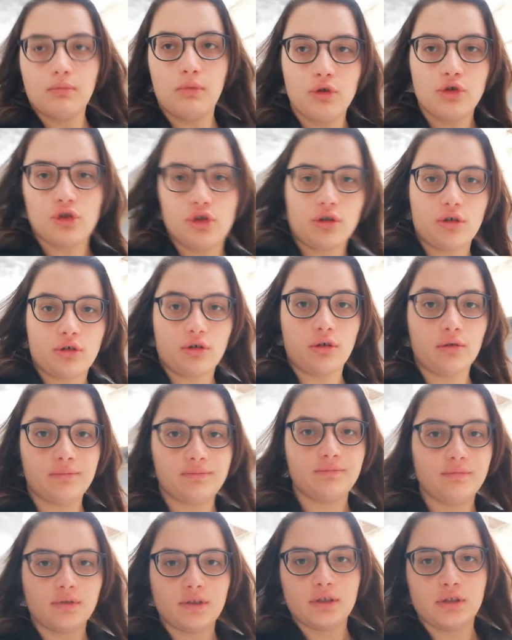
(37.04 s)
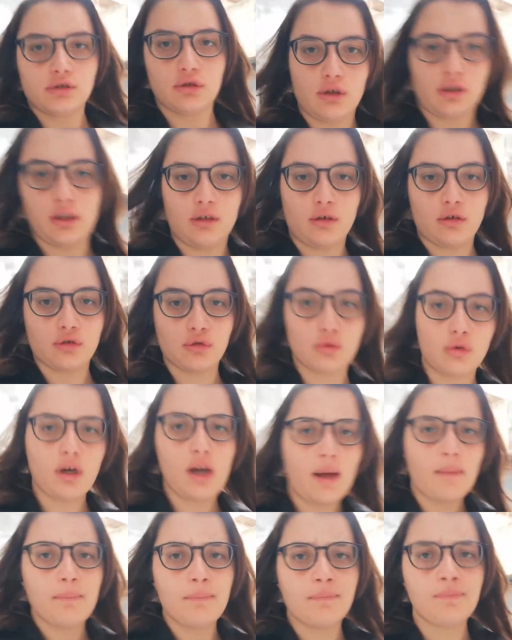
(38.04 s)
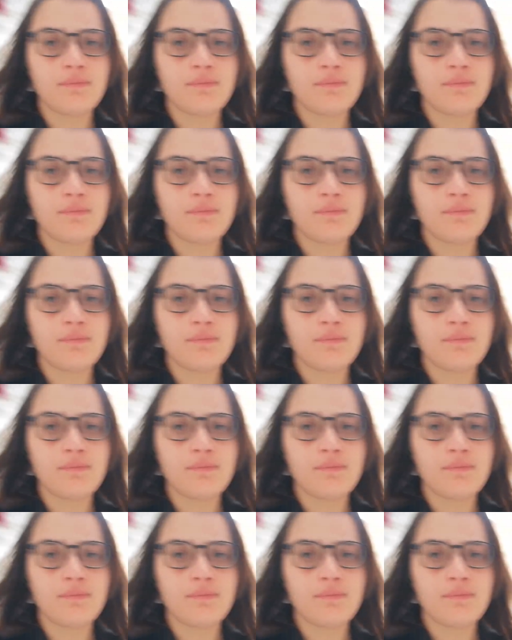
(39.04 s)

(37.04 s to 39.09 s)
buongiorno, sto andando a scuola